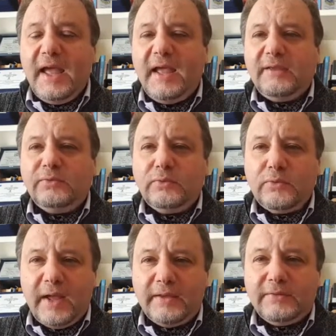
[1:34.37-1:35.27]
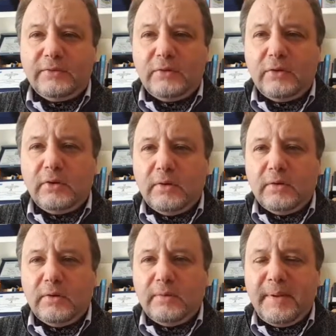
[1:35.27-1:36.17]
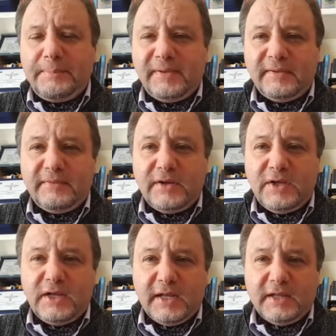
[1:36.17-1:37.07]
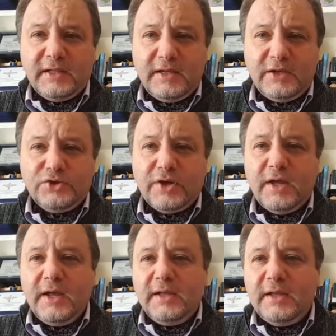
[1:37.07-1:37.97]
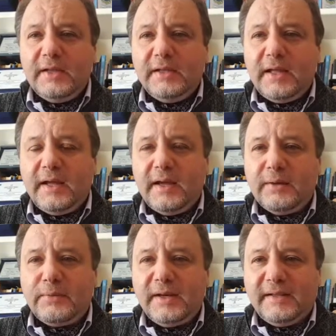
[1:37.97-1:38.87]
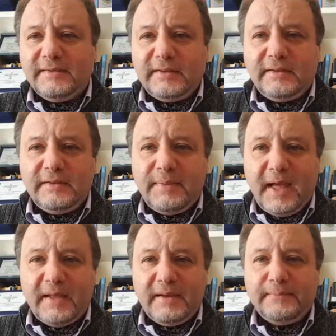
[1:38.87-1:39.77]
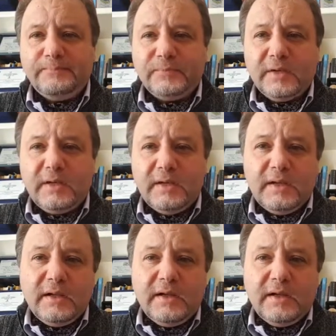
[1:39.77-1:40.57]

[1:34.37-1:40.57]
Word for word: E su questo oh, Beppe Severnini che dirige eh, da qualche settimana il,